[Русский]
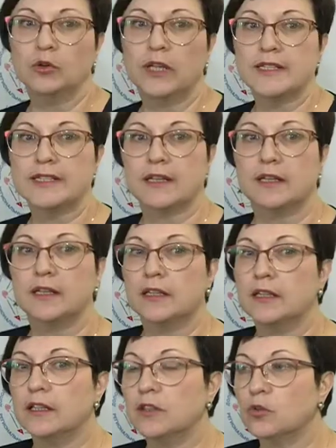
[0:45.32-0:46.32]
нас
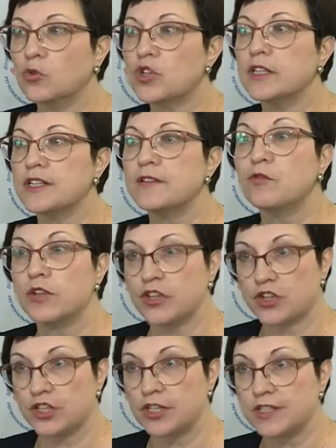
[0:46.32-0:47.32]
э, уже на
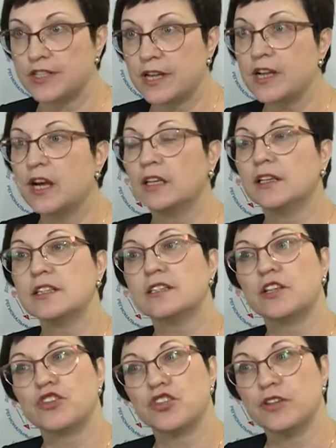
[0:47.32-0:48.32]
сегодняшний день
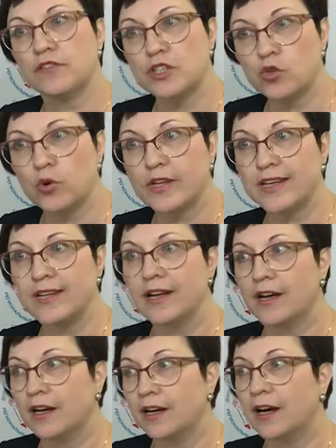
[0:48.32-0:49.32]
достаточно высокий
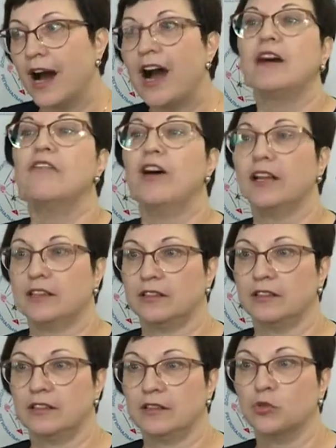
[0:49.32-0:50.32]
охват
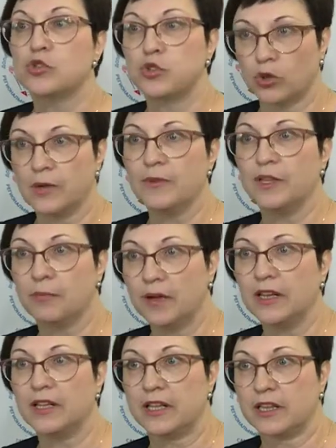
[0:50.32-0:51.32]
услугами
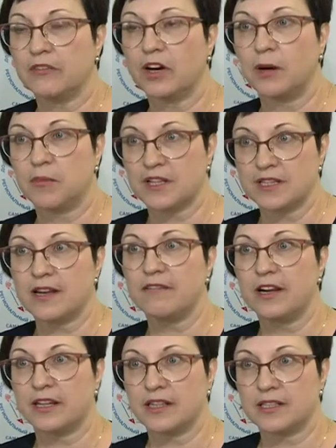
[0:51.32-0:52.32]
дополнительного
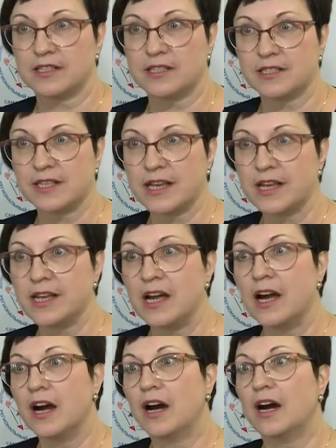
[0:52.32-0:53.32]
образования детей.
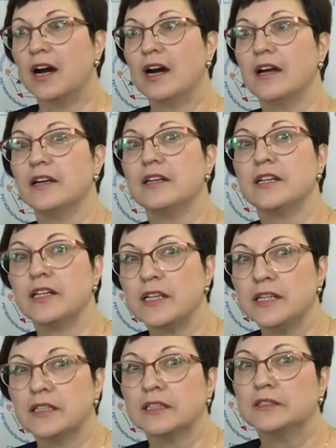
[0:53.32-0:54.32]
А,
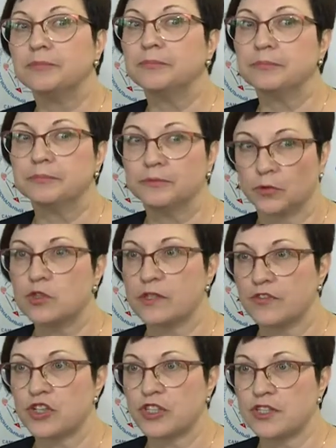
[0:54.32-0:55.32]
и свыше